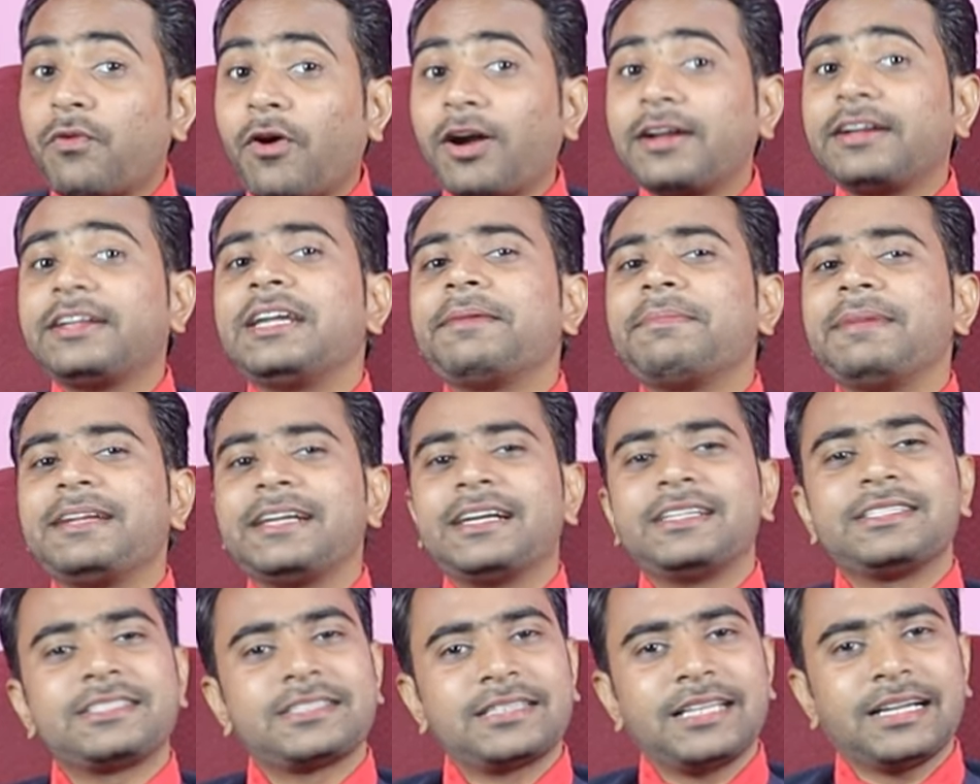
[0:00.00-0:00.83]
40
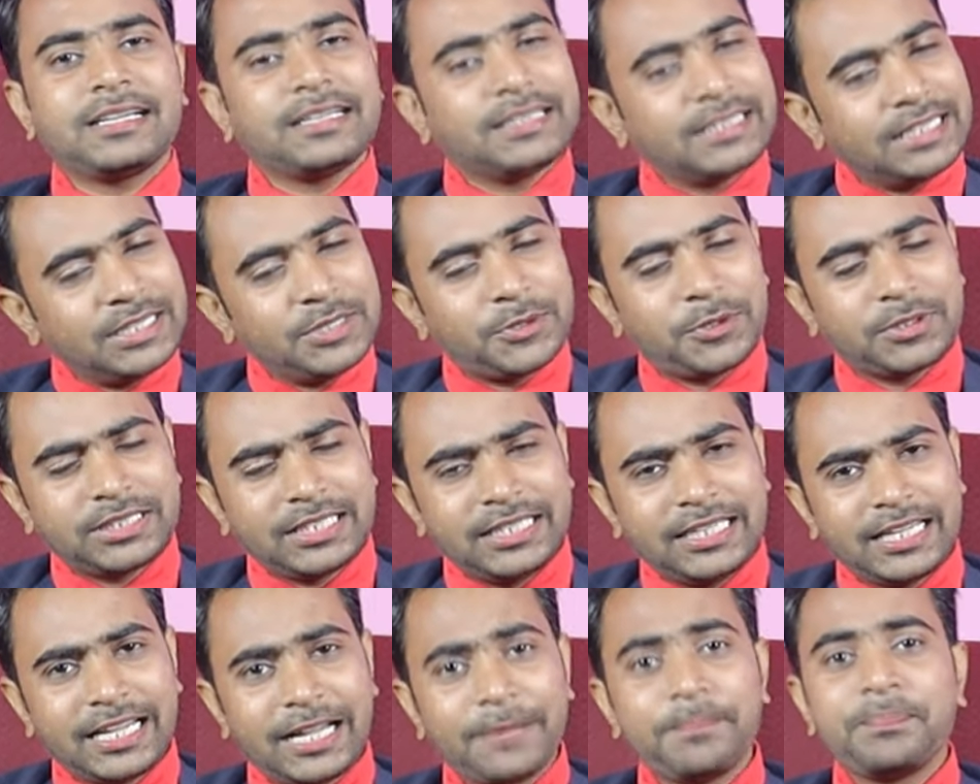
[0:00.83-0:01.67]
मिनट्स तक की
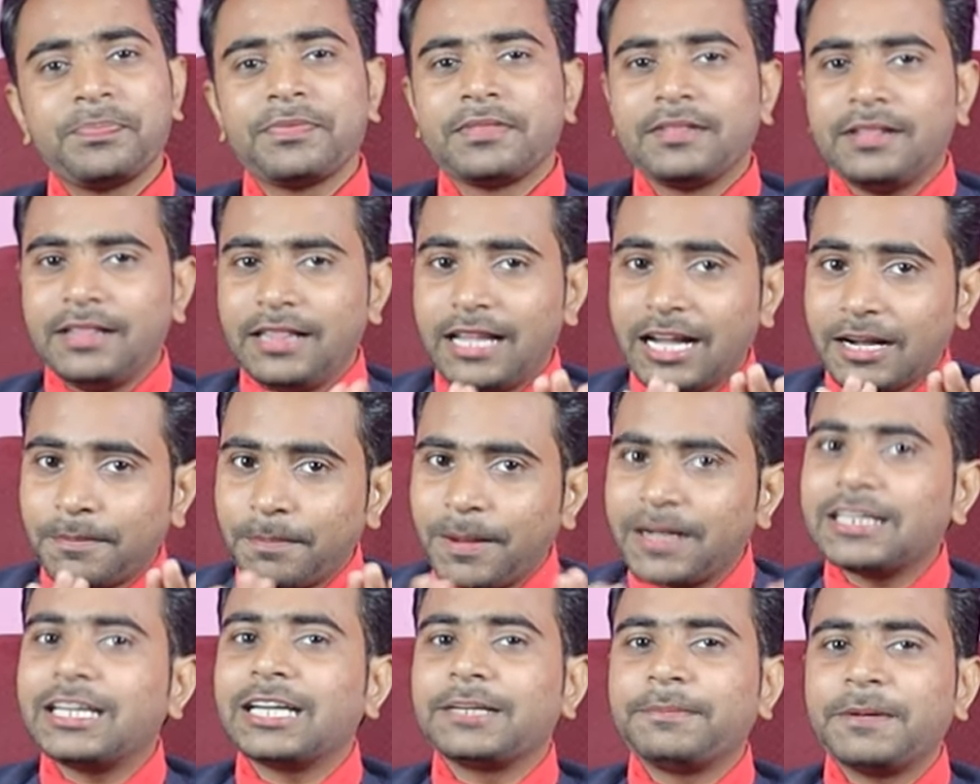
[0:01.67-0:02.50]
होती है
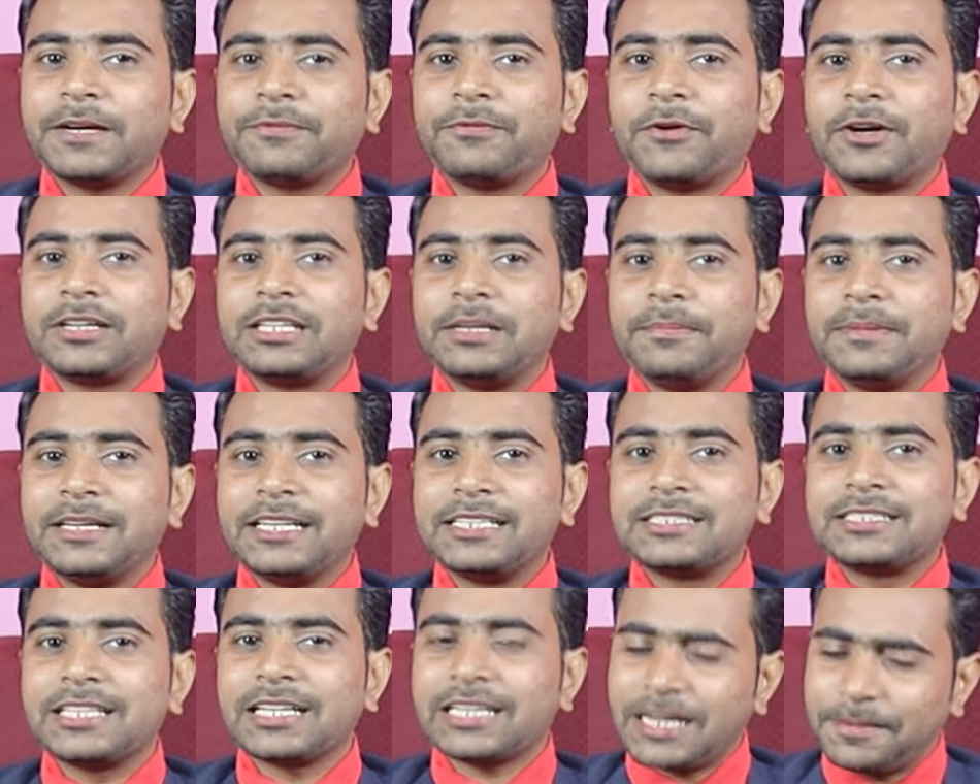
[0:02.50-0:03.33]
लगभग लगभग 40
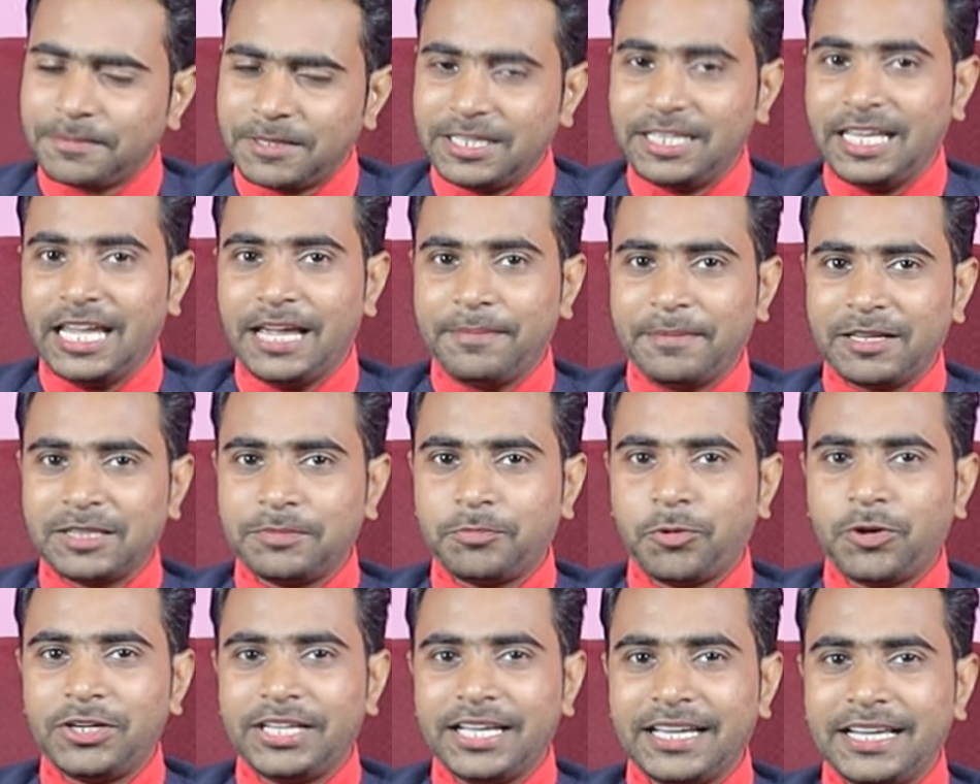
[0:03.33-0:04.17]
मिनट्स तक आप ये मत
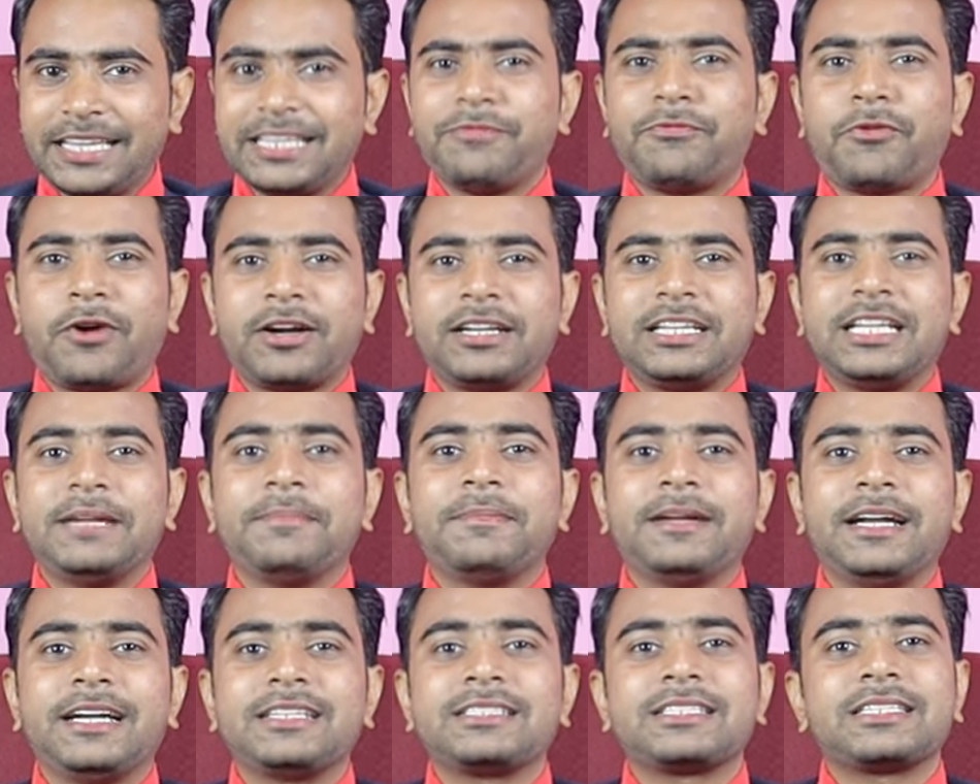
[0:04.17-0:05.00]
बोलिए कि
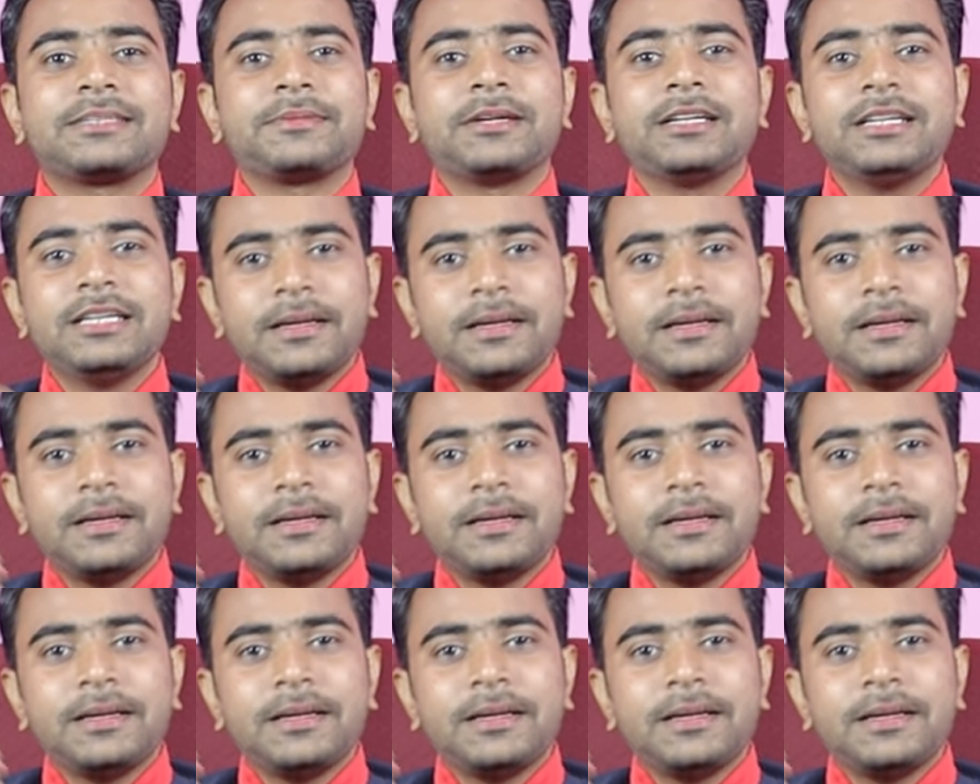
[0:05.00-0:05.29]
40 मिनट्स